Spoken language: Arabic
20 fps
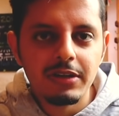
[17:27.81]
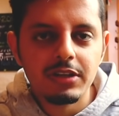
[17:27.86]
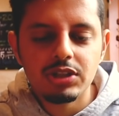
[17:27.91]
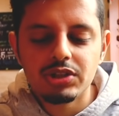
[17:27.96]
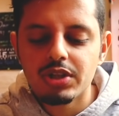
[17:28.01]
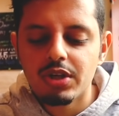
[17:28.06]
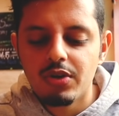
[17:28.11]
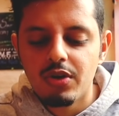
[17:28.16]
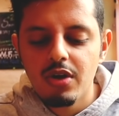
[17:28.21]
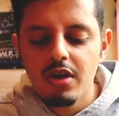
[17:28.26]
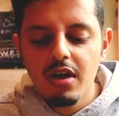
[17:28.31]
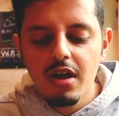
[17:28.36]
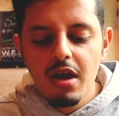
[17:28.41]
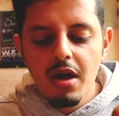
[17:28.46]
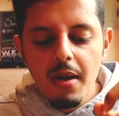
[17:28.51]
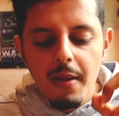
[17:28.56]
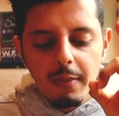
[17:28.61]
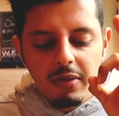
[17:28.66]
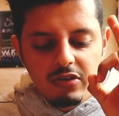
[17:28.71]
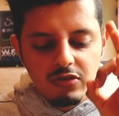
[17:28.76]
ما ادري شنو
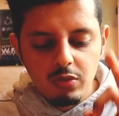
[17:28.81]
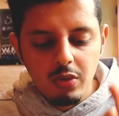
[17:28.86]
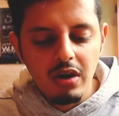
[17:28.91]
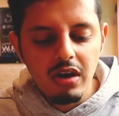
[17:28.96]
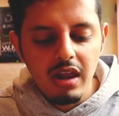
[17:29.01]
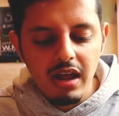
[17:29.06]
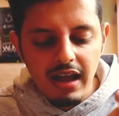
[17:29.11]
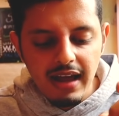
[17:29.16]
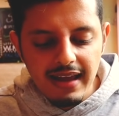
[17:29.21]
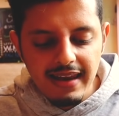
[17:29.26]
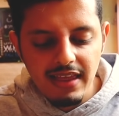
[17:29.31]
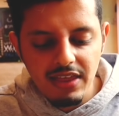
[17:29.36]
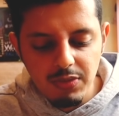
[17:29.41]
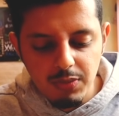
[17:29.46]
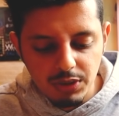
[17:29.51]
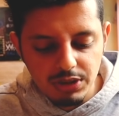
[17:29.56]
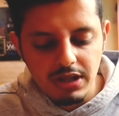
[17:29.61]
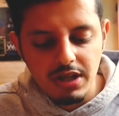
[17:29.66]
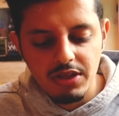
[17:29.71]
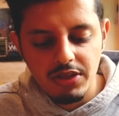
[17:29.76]
بس والله
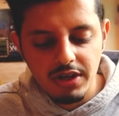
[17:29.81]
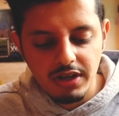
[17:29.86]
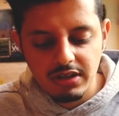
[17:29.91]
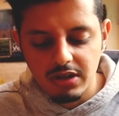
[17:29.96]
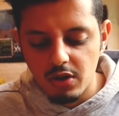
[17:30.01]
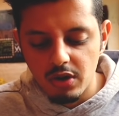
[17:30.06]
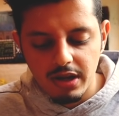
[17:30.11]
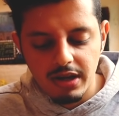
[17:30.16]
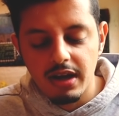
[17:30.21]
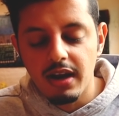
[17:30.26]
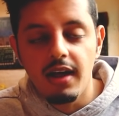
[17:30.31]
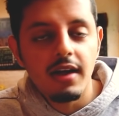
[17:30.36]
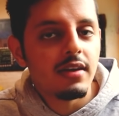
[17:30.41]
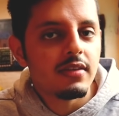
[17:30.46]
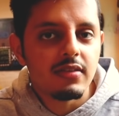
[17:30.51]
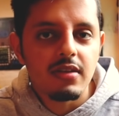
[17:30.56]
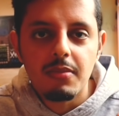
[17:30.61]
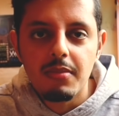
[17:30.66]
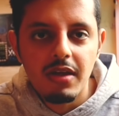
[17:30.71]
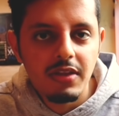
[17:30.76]
الذ بطاط ذقته والى الان
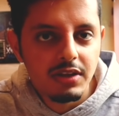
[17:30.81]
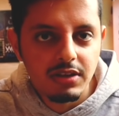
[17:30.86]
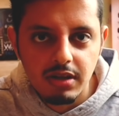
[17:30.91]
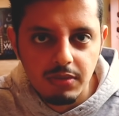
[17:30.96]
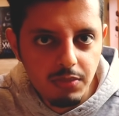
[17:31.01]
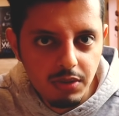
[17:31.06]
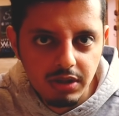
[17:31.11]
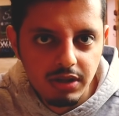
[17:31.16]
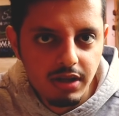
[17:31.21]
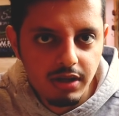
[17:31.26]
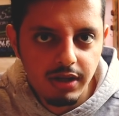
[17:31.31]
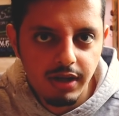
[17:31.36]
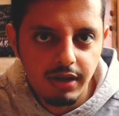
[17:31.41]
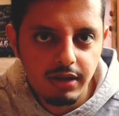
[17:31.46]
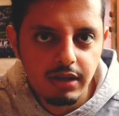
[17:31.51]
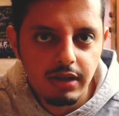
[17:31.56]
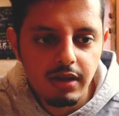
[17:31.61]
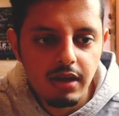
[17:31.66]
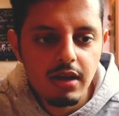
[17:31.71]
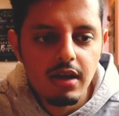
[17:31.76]
اصلا ما ذقت البرجر
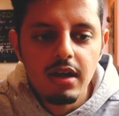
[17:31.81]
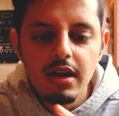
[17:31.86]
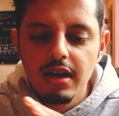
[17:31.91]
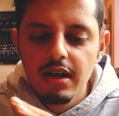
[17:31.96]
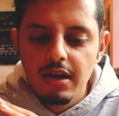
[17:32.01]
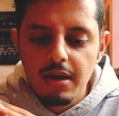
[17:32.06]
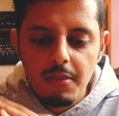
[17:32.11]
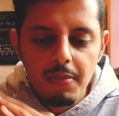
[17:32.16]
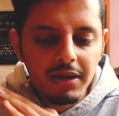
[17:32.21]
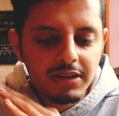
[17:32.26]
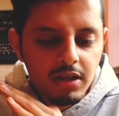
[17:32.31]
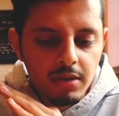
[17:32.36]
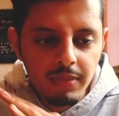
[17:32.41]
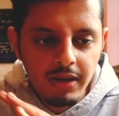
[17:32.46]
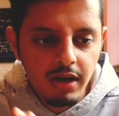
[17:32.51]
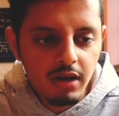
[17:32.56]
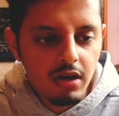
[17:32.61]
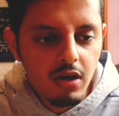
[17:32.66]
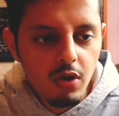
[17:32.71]
يعني المطعم حيل